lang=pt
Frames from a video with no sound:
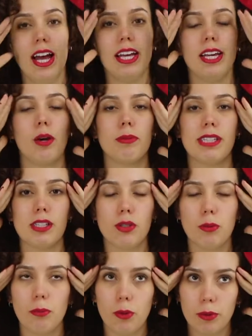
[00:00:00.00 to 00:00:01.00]
E eu preciso
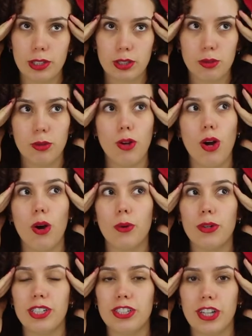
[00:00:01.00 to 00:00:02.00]
muito,
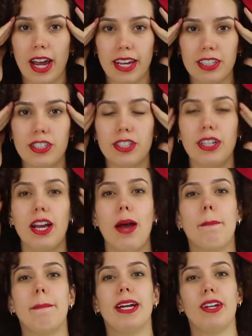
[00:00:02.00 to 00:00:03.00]
urgente,
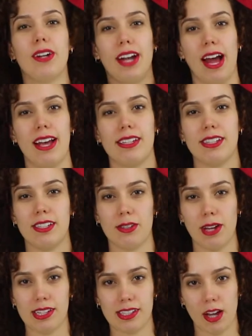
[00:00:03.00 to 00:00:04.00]
melhorar essa
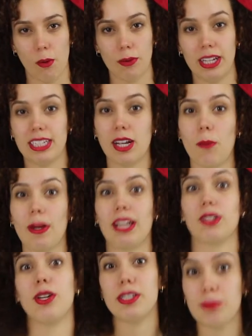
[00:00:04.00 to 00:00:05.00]
situação. Então, para
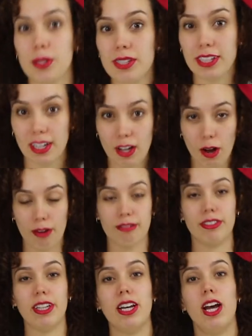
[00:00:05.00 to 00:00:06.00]

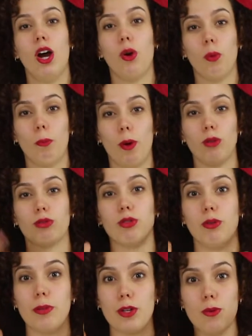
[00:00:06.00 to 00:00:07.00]
2019, o ponto
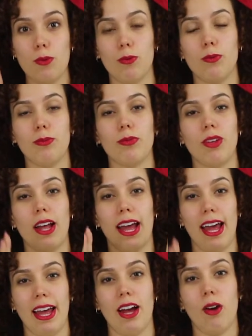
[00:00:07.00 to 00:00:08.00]
número um
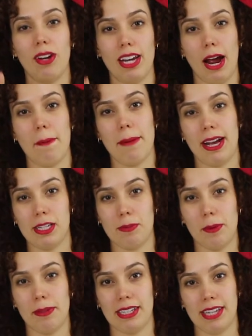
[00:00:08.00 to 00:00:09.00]
é olhar mais
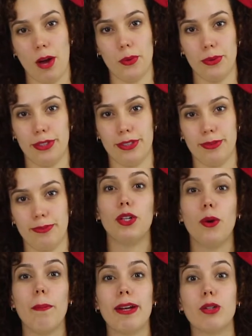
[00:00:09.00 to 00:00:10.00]
para minha saúde.
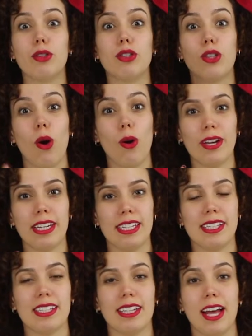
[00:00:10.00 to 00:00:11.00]
Número
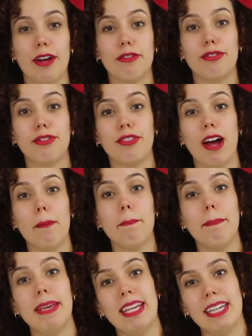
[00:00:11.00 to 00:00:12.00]
dois,
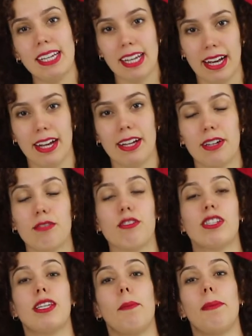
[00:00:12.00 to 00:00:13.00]
família.
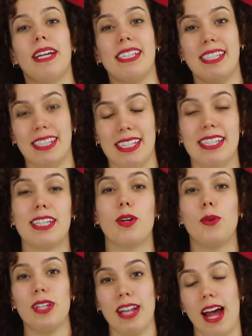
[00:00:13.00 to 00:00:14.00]
Você precisa
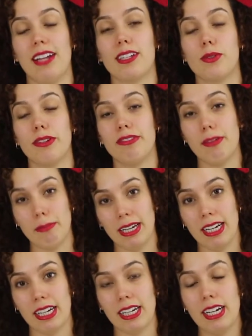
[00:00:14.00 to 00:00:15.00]
cuidar da sua
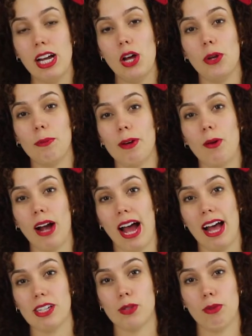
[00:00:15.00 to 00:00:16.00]
família. No meu
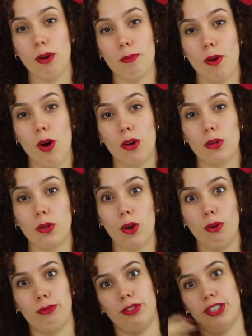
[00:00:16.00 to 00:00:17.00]
caso, eu moro
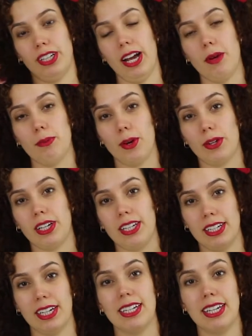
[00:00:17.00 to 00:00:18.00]
longe, né? Eu moro
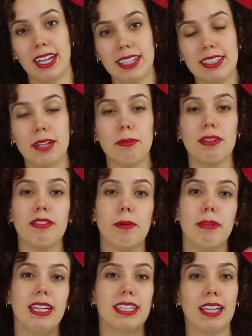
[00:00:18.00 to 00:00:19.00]
aqui na Irlanda e minha
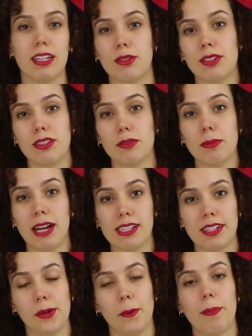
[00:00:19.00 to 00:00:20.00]
família tá toda no
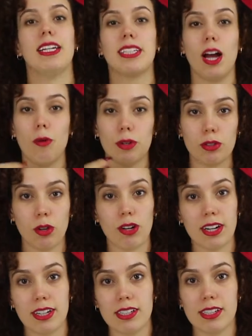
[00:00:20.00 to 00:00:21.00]
Brasil. Então eu tô
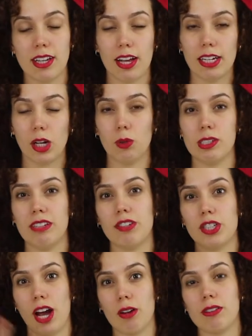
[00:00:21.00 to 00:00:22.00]
organizando, inclusive
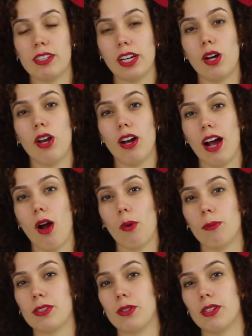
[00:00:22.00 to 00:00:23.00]
eu já consegui colocar
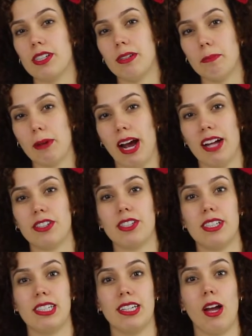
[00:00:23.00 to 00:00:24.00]
algumas coisas em
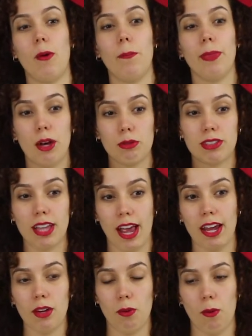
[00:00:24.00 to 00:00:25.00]
práticas, então eu
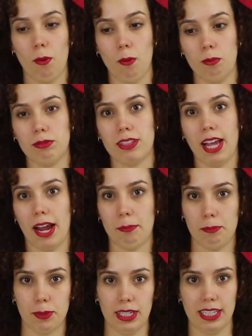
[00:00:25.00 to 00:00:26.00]
tenho um
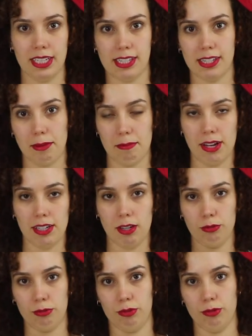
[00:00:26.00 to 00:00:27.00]
tempo ali na semana,
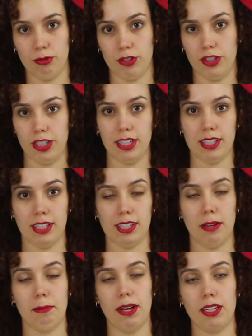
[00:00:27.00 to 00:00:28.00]
um, uns dias da
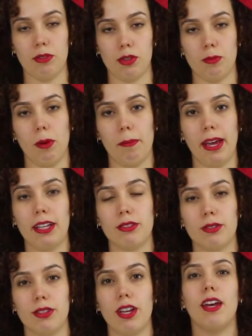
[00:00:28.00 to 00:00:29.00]
semana, uns
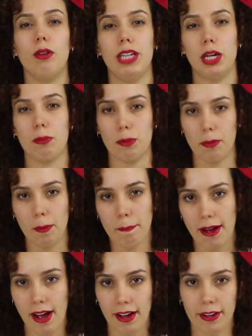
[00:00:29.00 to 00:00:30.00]
momentos, que eu ligo pro meu
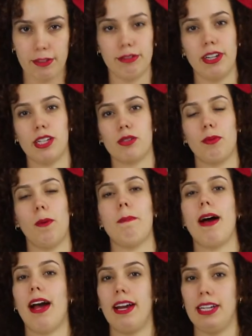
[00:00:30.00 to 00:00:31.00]
pai, converso com meu
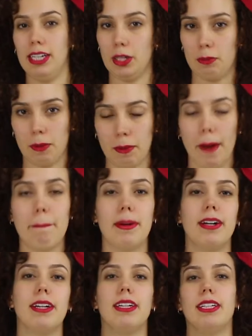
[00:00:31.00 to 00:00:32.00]
pai, ligo pra minha
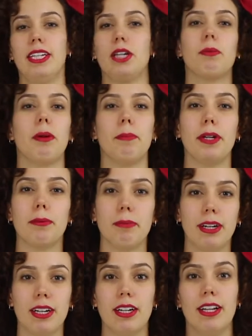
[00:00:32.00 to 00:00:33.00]
mãe, ligo pra minha
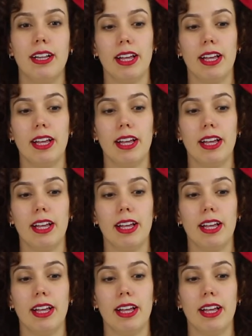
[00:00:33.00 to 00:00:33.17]
irmã.